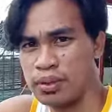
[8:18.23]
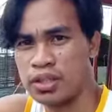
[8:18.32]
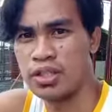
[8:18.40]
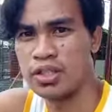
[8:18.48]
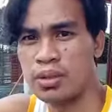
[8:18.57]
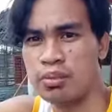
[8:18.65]

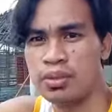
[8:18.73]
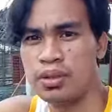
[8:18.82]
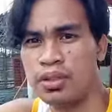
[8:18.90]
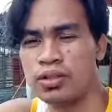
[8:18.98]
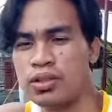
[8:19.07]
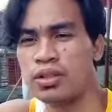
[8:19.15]
pansin nyo sa
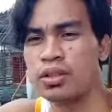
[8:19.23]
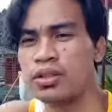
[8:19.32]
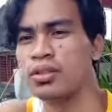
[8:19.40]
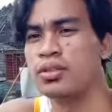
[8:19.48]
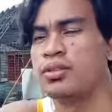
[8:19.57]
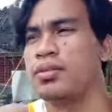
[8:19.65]
likod ko
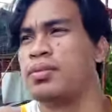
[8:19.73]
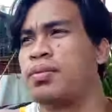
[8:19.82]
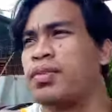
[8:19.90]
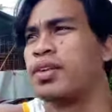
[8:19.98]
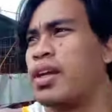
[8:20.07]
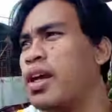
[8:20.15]

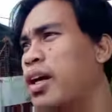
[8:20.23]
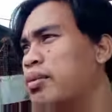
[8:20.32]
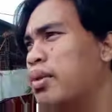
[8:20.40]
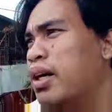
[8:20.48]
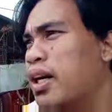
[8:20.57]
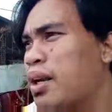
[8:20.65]

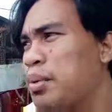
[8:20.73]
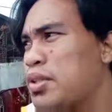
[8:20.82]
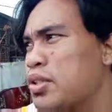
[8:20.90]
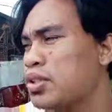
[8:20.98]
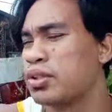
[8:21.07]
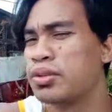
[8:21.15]
ayan mga
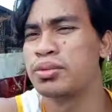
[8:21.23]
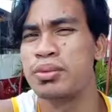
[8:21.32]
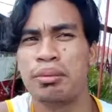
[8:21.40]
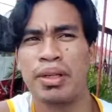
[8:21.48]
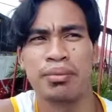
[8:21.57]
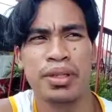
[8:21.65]
kalapads so
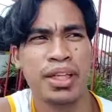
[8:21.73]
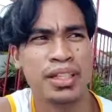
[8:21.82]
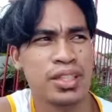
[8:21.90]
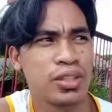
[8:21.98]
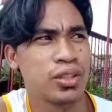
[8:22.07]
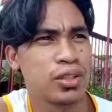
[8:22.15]
mamaya maya
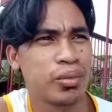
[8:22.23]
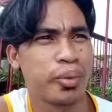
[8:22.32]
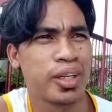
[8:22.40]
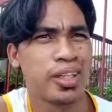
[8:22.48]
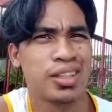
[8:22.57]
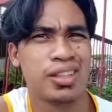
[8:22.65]
siguro
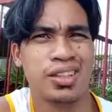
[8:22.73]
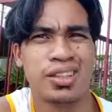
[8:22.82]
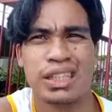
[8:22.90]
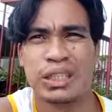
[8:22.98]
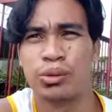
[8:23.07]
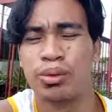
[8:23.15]
kapag
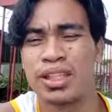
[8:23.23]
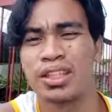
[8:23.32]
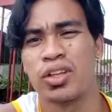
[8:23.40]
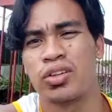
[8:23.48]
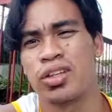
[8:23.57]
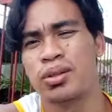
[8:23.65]
dumating
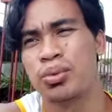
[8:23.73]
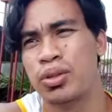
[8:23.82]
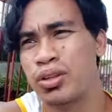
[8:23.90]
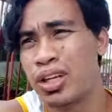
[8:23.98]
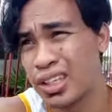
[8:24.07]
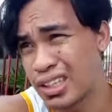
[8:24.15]
na yung ibon
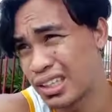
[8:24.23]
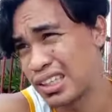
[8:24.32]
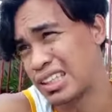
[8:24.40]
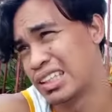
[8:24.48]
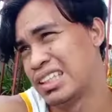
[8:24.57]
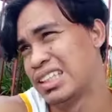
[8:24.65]
ulit
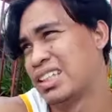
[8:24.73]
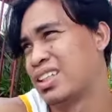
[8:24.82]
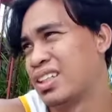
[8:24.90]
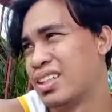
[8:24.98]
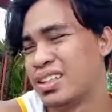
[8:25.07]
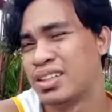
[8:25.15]

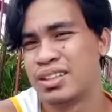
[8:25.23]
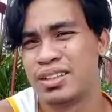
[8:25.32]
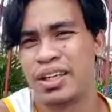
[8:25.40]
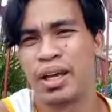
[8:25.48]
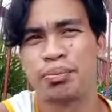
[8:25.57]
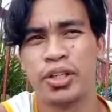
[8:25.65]

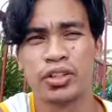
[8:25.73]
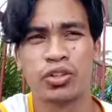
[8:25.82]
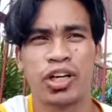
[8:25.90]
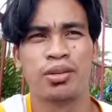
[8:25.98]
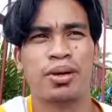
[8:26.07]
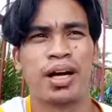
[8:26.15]
I-update
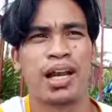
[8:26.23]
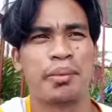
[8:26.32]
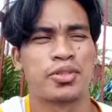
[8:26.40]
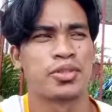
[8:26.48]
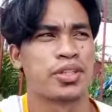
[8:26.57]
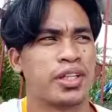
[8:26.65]
ko kayo mga
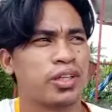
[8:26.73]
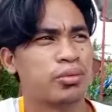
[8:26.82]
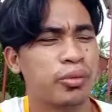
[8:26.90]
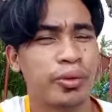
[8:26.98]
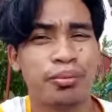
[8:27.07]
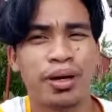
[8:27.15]
kalapits. Sana
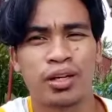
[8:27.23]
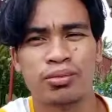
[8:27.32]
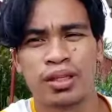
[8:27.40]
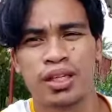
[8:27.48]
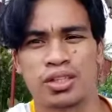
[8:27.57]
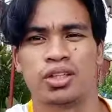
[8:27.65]
umuwi bago
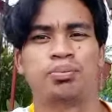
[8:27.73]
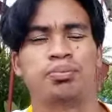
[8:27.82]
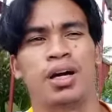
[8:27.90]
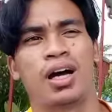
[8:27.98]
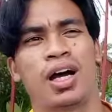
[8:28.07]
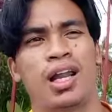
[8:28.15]
mag-cut off
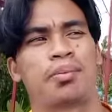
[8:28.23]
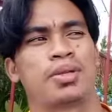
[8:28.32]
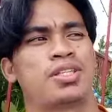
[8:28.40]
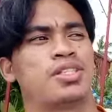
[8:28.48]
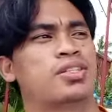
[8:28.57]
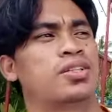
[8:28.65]
mga
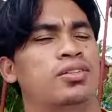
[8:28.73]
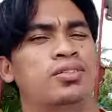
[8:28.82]
kalapits.